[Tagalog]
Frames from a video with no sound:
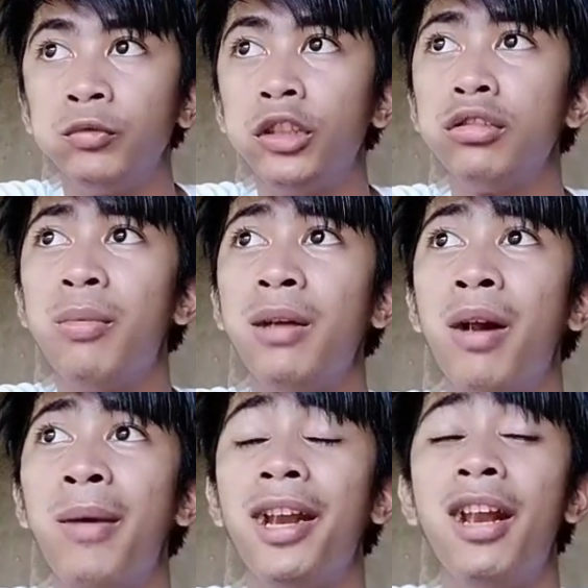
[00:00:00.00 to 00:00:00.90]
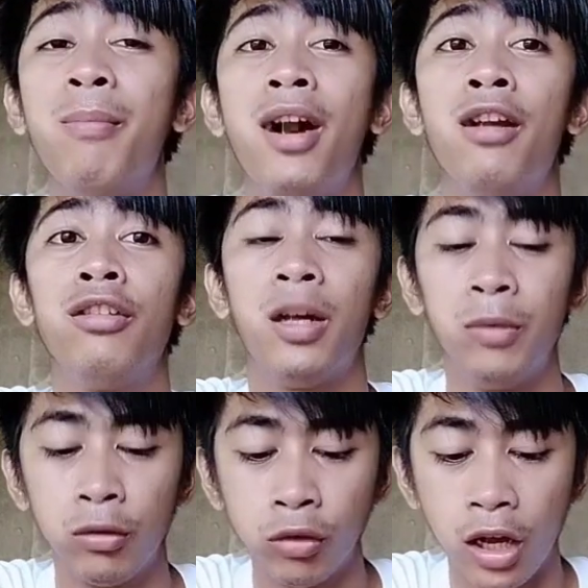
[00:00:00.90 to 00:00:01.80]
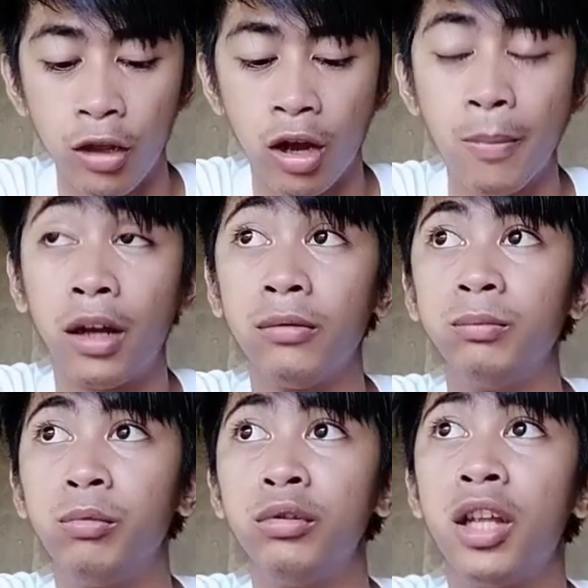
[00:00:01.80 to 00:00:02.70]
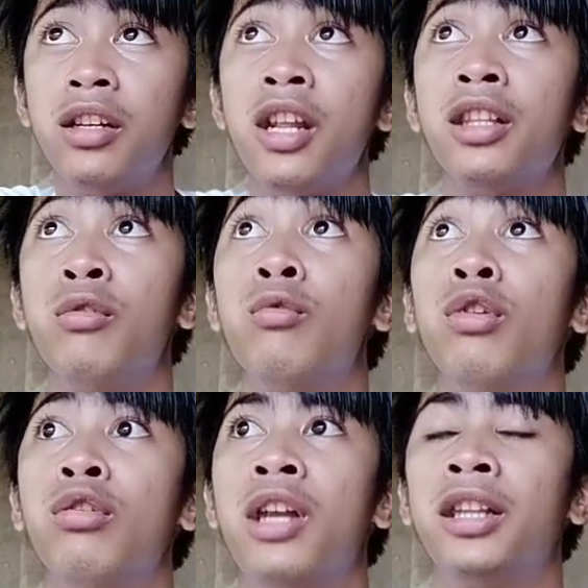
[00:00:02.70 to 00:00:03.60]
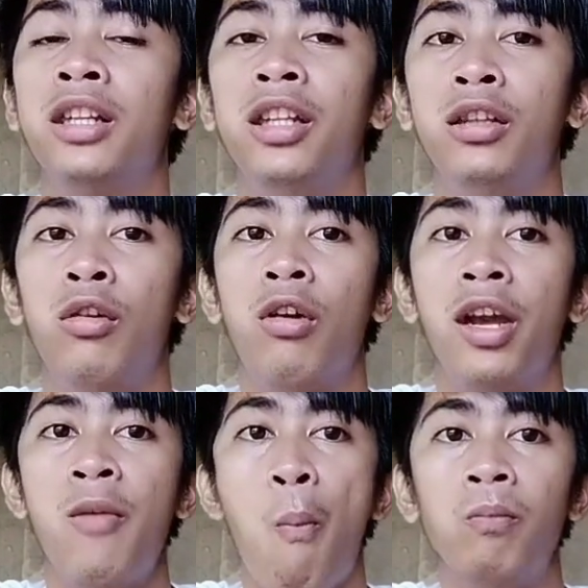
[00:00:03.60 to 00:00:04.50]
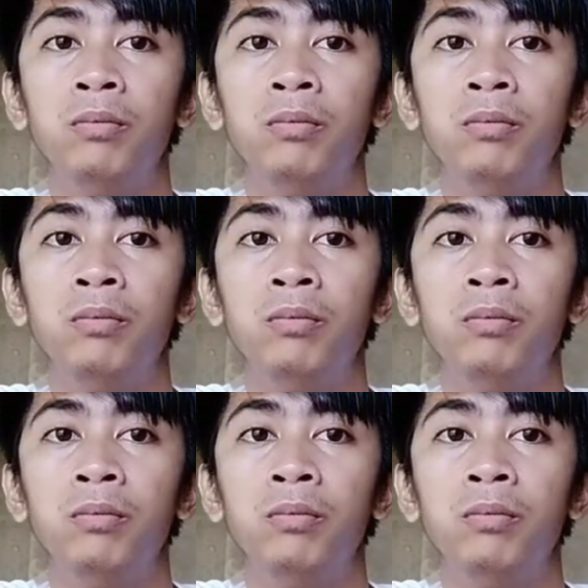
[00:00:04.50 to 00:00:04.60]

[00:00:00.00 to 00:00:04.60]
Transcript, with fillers: So, so bali mamaya na lang mga lods, update ko na kayo kapag punta na natin yung gurion natin dito, okay?